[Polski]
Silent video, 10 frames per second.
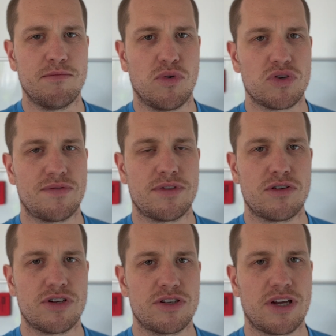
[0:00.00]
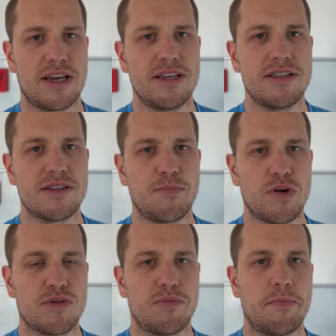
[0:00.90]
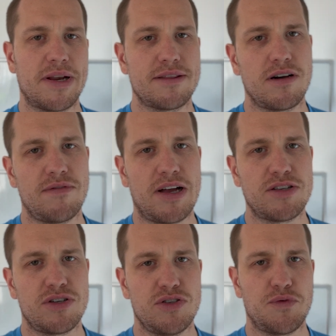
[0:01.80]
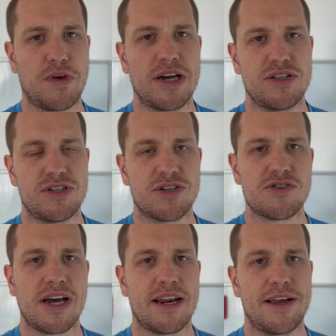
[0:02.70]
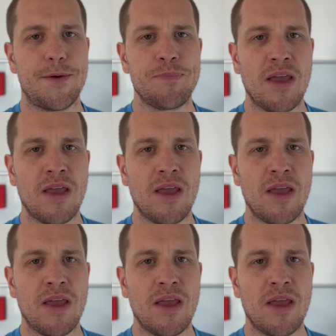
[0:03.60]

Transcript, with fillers: może w troszeczkę inny sposób pracować, dźwigać ciężary,